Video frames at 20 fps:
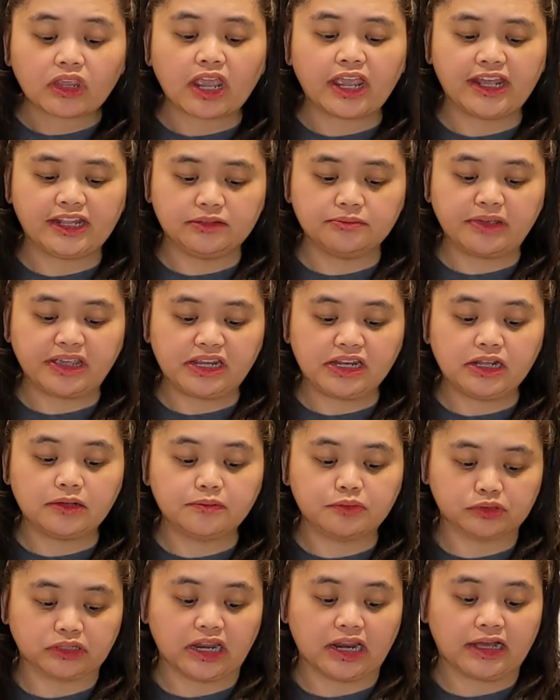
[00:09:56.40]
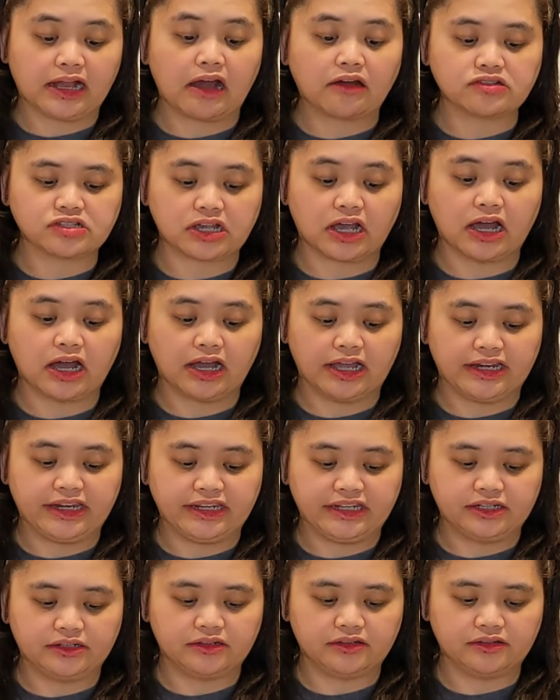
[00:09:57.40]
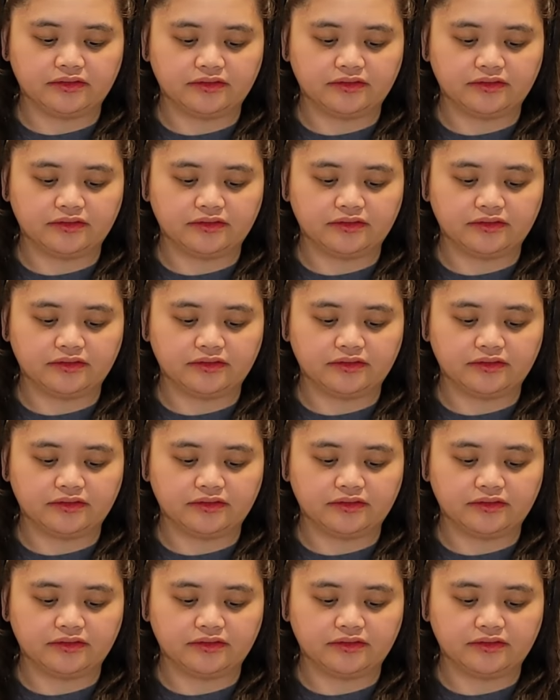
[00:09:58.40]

And nilig po talaga ako sa kakanin.